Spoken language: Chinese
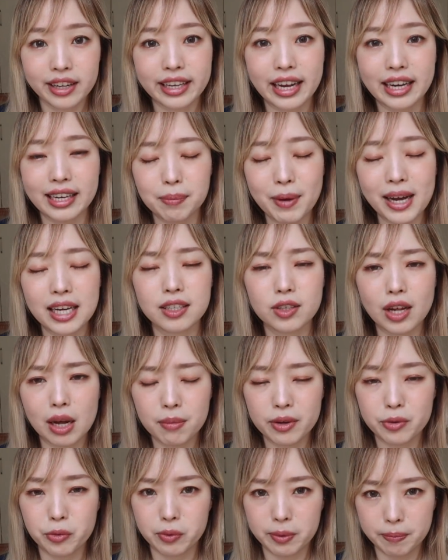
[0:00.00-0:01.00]
那一派是他
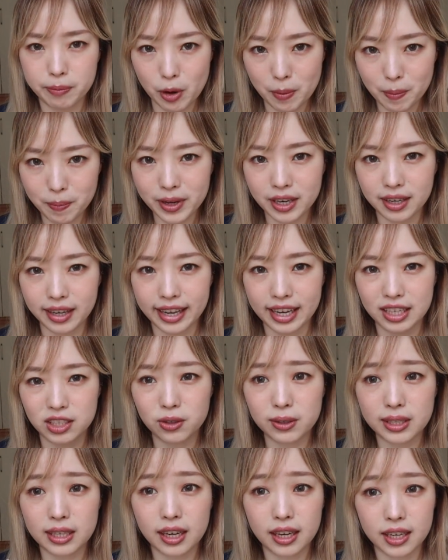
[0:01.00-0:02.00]
们原本脸
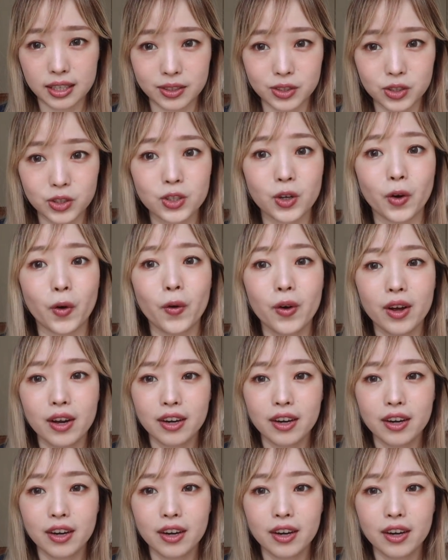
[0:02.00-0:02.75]
就已经很瘦，